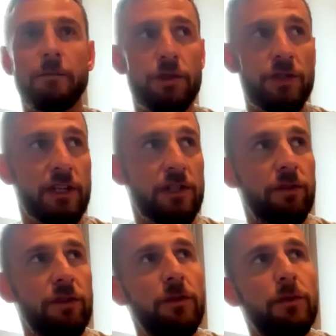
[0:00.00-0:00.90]
może zacznę
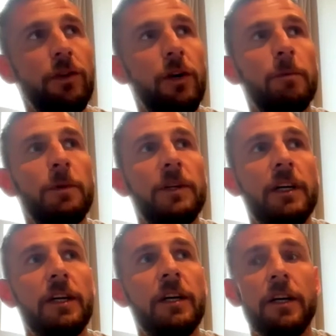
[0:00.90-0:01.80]
od tego drugiego
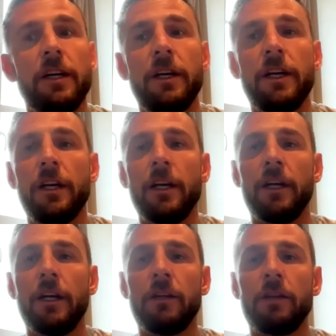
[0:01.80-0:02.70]
pytania.
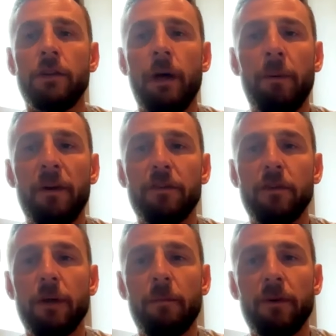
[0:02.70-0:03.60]
No na
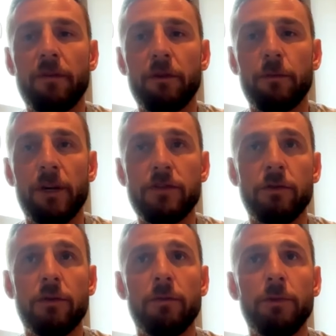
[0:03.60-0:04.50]
pewno, na pewno.
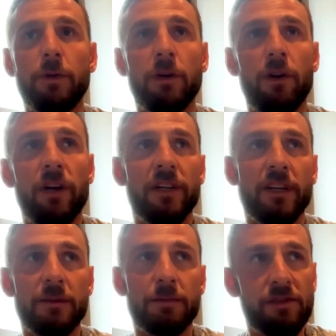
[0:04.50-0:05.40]
Bardzo miłe kolejny
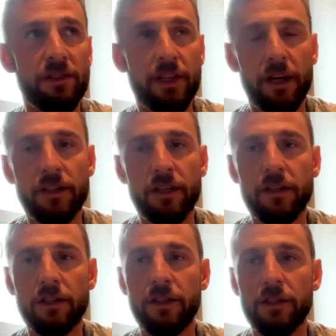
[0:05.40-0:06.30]
raz przywitanie
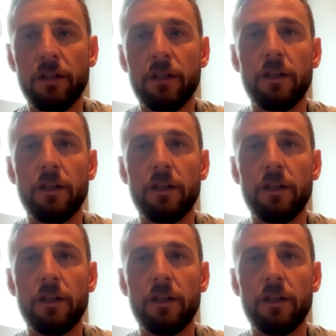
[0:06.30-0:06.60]
i